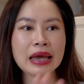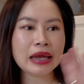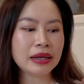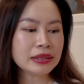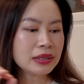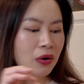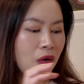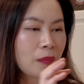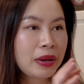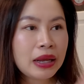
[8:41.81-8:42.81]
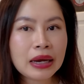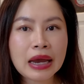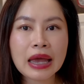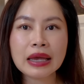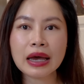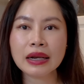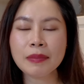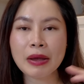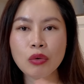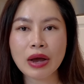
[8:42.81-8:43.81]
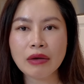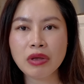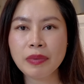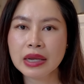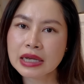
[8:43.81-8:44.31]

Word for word: การที่ซื้อของเป็นยังไง การที่เป็นลูกค้า VP